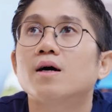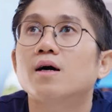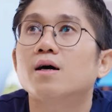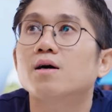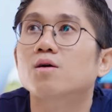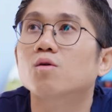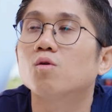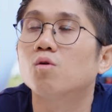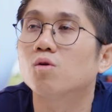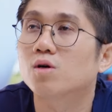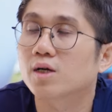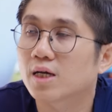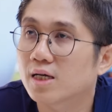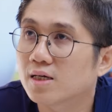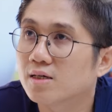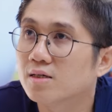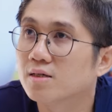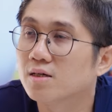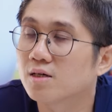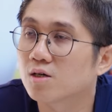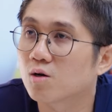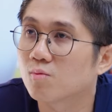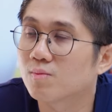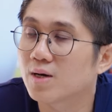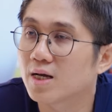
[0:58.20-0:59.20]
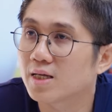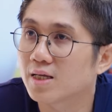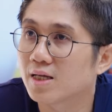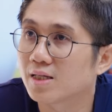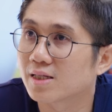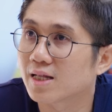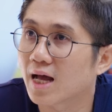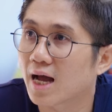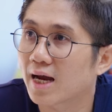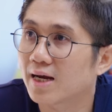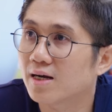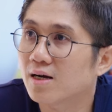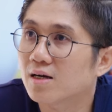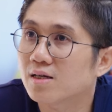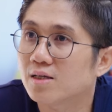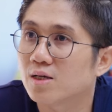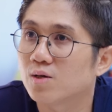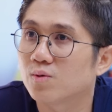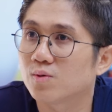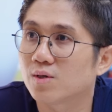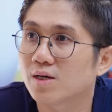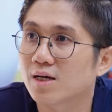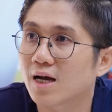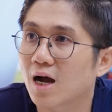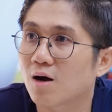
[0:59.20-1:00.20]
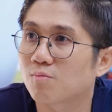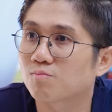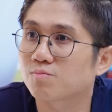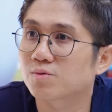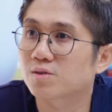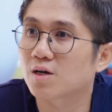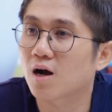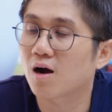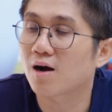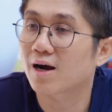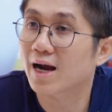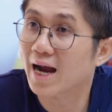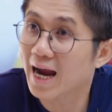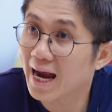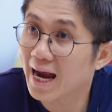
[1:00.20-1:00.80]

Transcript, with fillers: và của cái người cũng đã nhìn thấy rất nhiều những học trò